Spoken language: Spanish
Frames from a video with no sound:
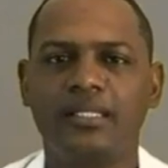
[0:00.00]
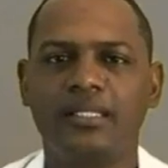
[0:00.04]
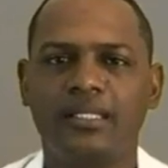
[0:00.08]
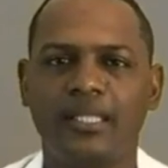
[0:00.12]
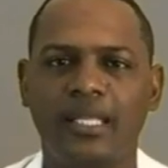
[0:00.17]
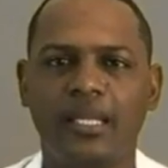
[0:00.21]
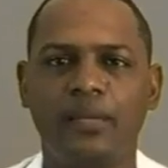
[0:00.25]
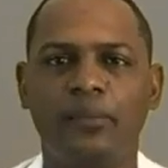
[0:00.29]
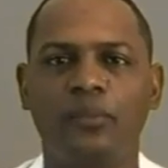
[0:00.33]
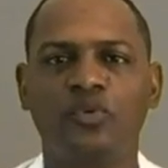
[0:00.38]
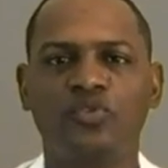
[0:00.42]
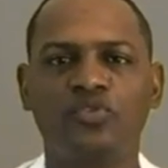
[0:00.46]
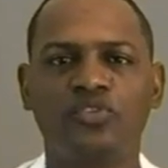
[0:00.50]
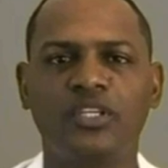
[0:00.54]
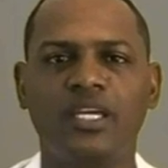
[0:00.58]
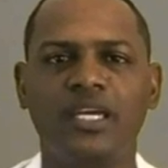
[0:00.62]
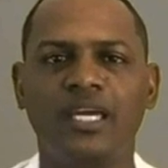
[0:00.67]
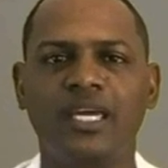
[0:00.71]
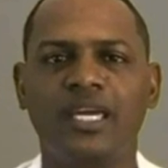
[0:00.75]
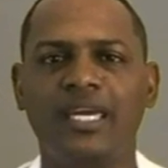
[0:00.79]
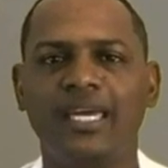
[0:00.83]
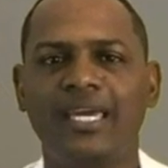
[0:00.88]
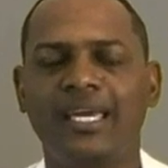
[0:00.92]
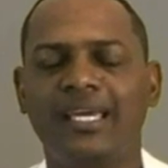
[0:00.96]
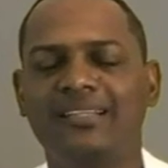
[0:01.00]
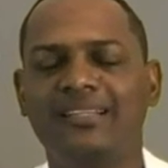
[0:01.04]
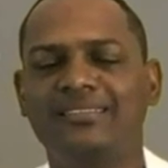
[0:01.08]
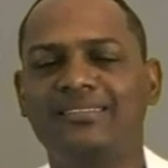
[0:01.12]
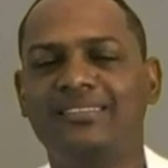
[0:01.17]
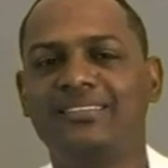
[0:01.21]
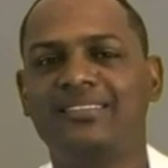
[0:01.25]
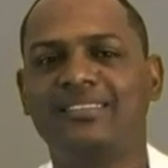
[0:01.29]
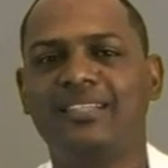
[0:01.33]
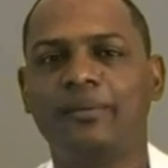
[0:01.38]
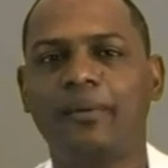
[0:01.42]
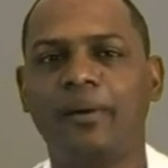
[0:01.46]
Tenemos que el
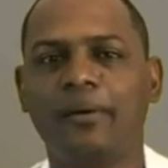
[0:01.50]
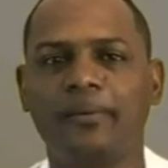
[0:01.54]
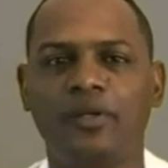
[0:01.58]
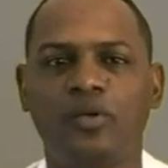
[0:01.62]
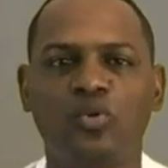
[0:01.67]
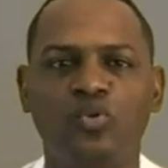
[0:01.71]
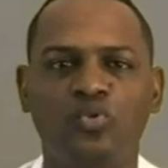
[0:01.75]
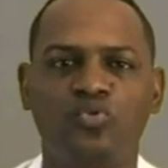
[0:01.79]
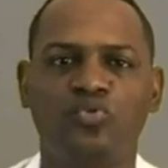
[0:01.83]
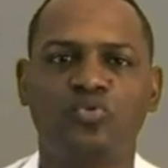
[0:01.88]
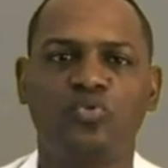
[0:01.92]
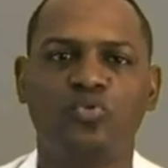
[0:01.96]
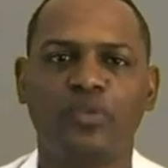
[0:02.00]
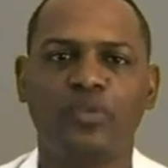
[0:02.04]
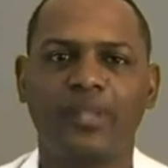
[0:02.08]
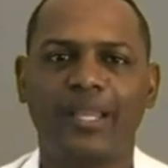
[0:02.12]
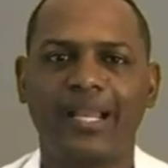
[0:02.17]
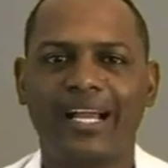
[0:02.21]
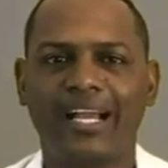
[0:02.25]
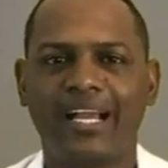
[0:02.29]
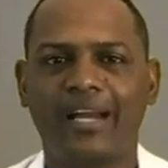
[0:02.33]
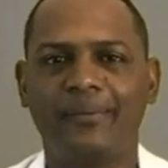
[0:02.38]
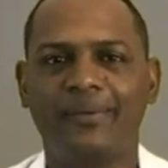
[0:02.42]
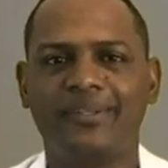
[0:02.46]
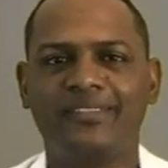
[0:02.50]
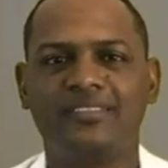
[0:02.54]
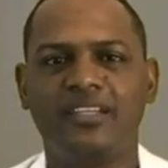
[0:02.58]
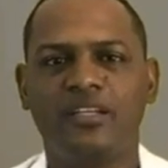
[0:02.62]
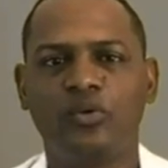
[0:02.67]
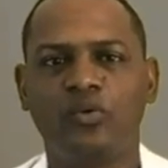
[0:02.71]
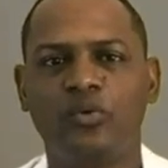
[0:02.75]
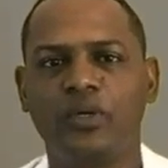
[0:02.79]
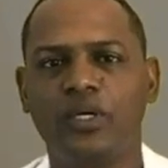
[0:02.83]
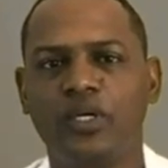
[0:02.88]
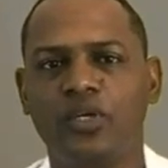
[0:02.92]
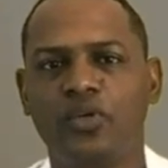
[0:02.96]
sistema venoso de la cabeza y
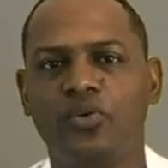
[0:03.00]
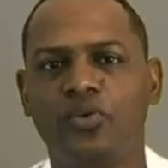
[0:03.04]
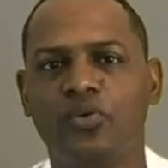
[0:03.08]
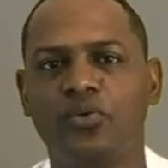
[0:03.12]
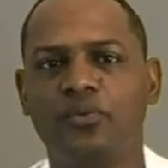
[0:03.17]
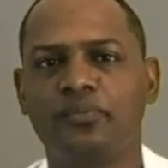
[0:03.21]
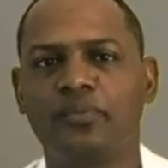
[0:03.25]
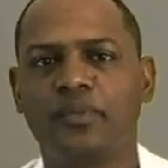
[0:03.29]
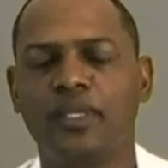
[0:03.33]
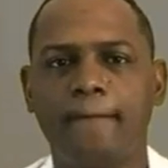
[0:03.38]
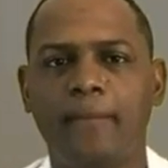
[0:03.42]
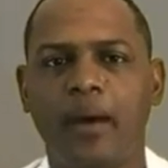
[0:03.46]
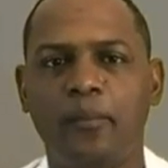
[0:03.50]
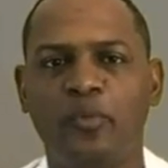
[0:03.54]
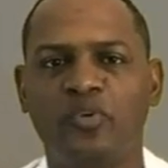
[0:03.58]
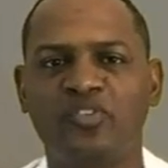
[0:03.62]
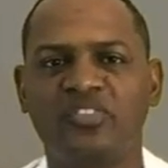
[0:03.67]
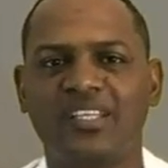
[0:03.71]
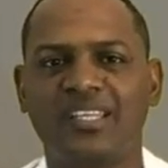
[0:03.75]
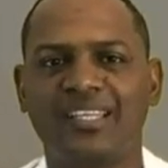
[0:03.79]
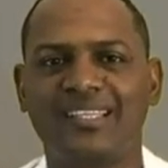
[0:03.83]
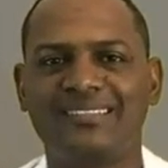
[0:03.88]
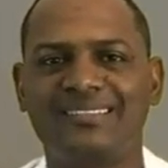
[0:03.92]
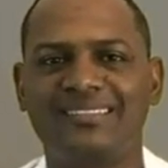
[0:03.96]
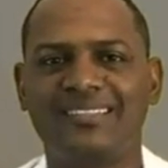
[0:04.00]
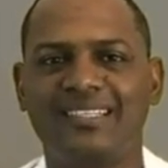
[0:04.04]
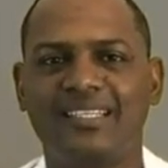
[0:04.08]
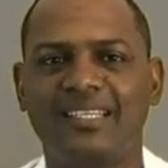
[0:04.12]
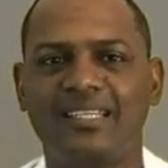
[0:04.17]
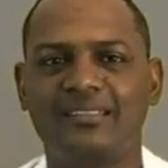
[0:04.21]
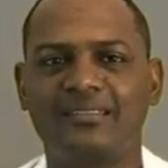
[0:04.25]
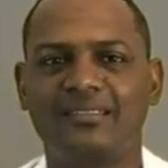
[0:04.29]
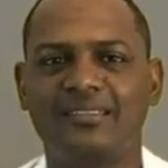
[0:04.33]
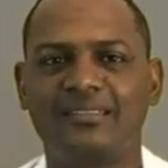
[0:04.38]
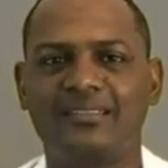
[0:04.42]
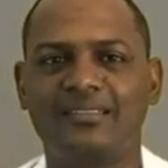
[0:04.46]
el cuello, vamos a decir
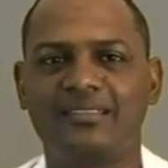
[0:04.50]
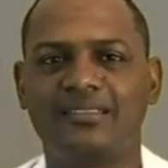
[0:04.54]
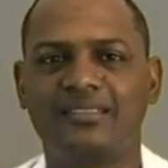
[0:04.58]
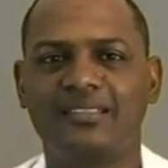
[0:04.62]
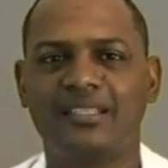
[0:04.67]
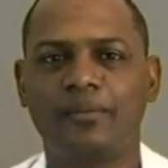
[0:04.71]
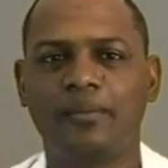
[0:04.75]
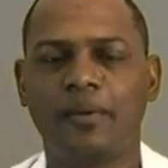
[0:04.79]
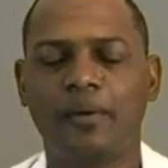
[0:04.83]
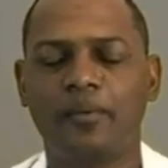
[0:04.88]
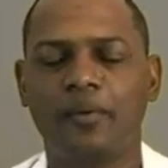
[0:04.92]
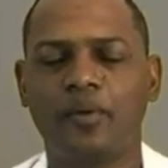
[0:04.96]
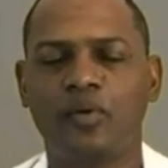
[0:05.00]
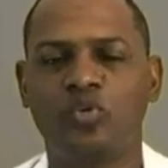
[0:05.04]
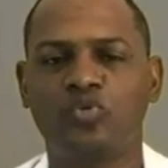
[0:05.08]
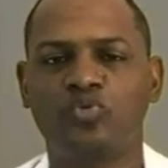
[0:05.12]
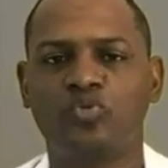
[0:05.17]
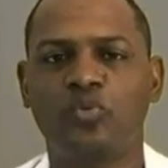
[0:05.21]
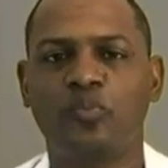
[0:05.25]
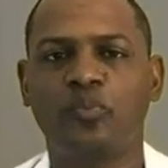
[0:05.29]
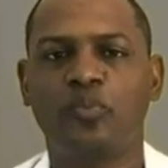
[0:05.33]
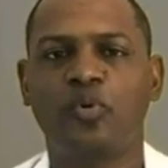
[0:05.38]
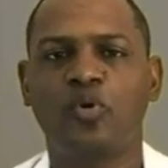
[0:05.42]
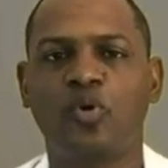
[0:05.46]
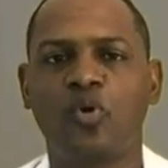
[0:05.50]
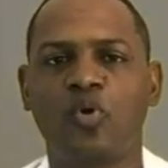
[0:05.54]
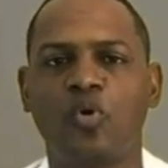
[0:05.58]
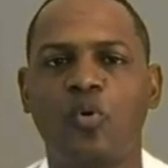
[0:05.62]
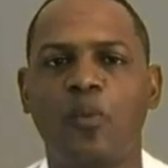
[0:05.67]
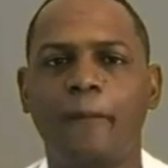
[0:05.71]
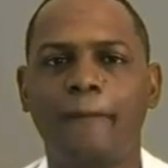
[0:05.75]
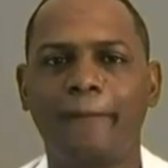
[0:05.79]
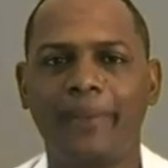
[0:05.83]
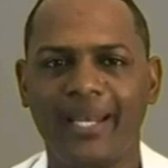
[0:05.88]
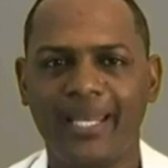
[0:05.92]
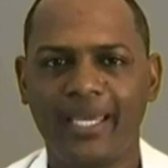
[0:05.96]
que ese sistema venoso es un poco
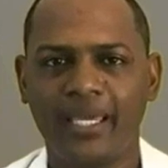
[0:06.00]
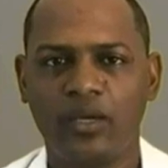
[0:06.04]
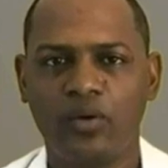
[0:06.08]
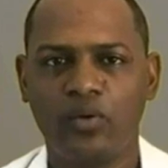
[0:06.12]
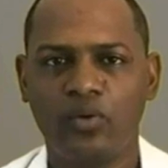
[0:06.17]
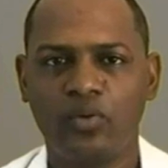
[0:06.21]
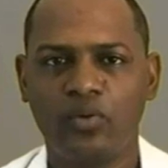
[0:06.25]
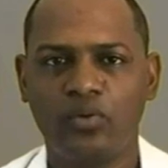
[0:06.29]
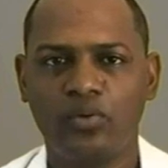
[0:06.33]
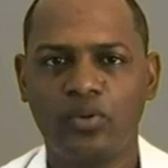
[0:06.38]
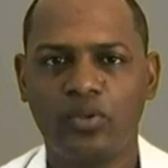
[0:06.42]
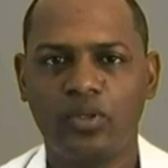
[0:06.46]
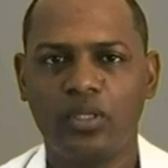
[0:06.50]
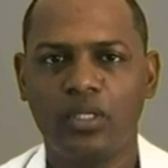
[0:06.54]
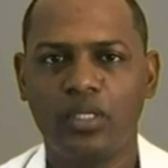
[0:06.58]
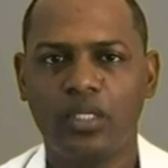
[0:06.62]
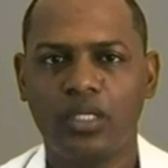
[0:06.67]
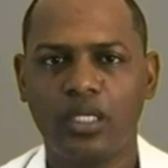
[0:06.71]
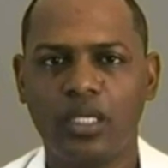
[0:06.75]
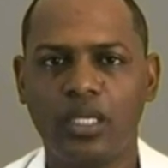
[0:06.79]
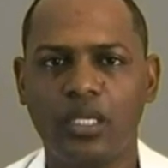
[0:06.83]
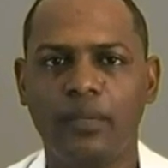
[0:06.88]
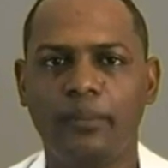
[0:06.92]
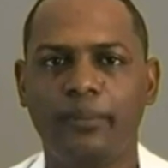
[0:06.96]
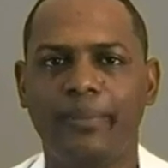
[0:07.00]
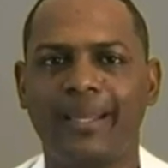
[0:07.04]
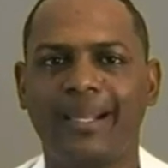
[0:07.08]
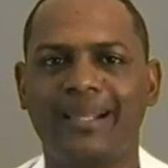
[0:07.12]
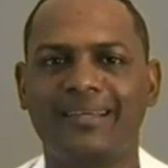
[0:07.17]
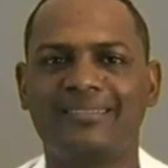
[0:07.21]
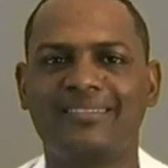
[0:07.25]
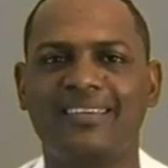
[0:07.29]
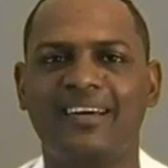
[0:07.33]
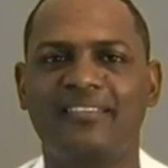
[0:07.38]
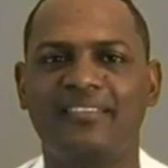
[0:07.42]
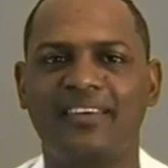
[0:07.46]
complejo y
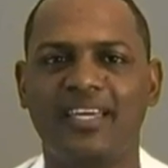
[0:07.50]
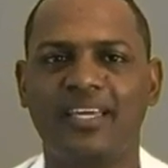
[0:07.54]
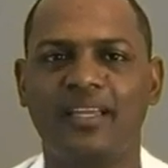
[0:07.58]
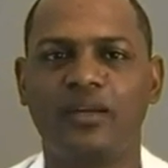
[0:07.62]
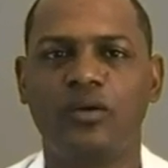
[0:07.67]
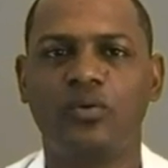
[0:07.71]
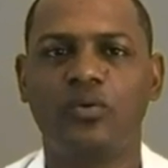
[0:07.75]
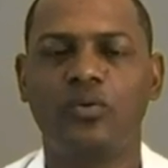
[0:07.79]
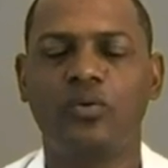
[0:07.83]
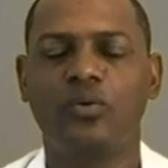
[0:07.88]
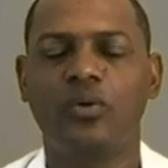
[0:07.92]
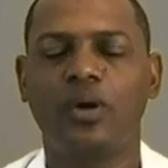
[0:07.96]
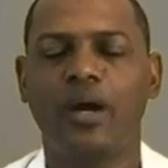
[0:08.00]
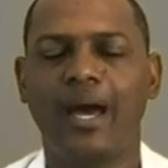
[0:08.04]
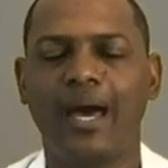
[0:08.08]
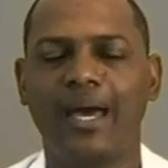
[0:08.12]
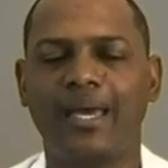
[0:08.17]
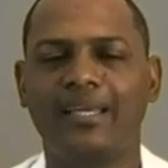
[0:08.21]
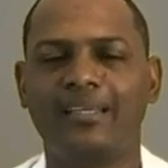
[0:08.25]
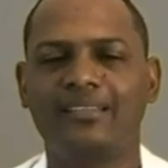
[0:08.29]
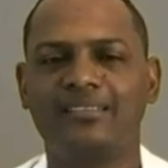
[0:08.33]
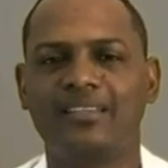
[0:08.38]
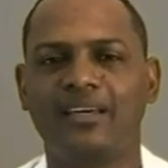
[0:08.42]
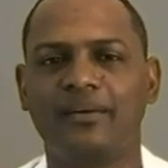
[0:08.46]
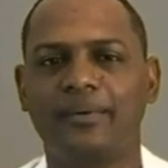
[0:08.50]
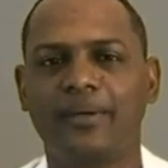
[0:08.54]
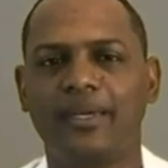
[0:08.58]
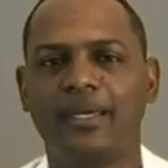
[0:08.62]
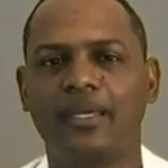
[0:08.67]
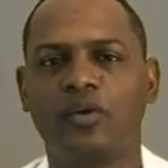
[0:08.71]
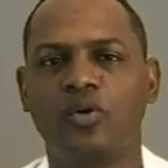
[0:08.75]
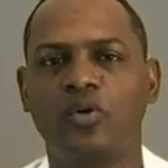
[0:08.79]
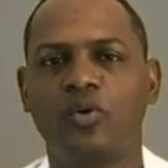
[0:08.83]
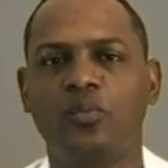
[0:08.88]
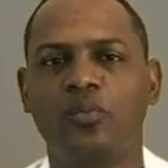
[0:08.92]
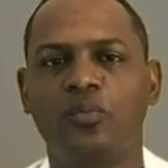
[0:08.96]
para saberlo hay que
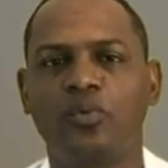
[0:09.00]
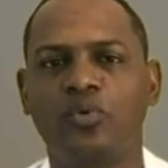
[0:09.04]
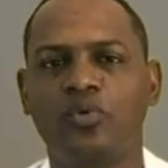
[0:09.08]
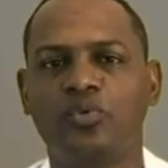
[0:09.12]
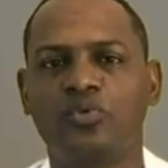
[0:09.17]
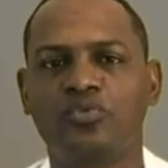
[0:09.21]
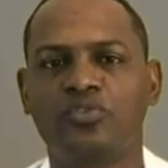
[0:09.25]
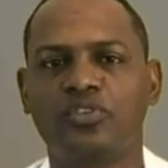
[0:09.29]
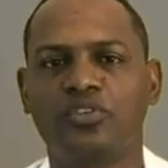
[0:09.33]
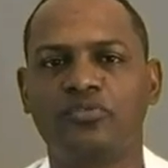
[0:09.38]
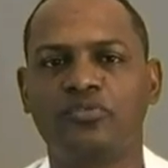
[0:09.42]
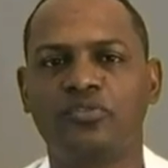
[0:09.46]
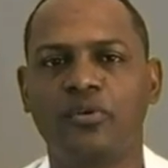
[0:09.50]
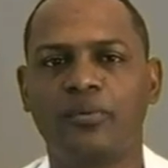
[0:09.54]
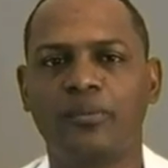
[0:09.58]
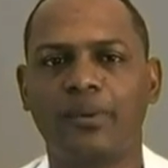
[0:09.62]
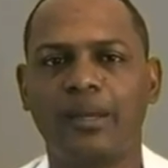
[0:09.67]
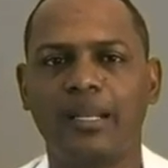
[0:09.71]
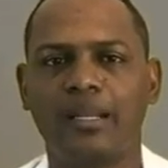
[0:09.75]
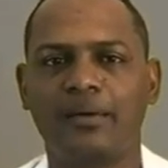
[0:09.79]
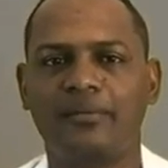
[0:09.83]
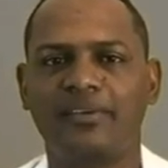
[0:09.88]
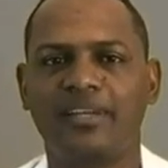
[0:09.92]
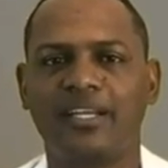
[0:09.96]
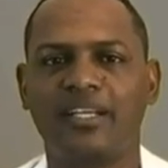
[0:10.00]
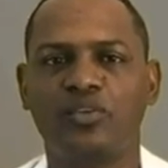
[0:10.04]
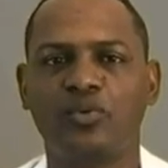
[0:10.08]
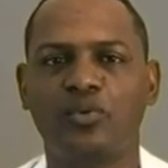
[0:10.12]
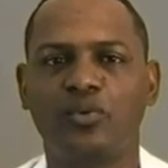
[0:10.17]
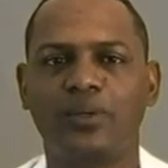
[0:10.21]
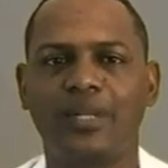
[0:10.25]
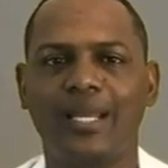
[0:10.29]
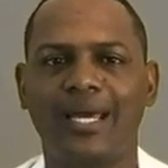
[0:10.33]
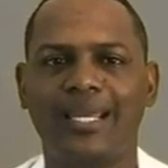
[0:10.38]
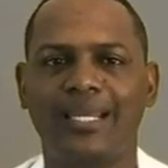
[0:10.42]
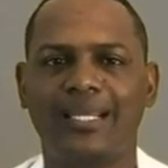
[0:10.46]
saber cómo se forman las venas
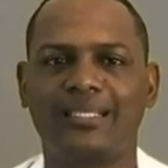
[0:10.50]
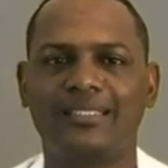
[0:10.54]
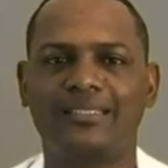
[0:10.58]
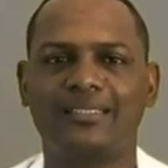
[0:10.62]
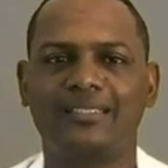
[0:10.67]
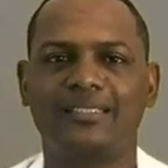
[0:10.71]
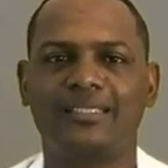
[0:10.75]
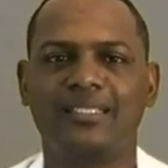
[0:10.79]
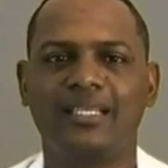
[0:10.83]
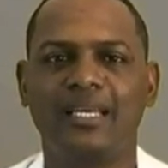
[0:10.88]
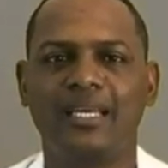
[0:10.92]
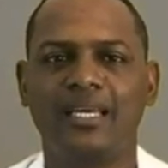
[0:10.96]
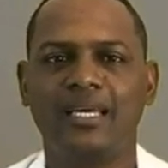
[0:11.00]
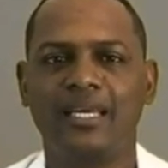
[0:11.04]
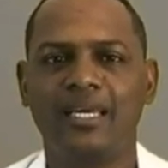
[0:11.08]
yugulares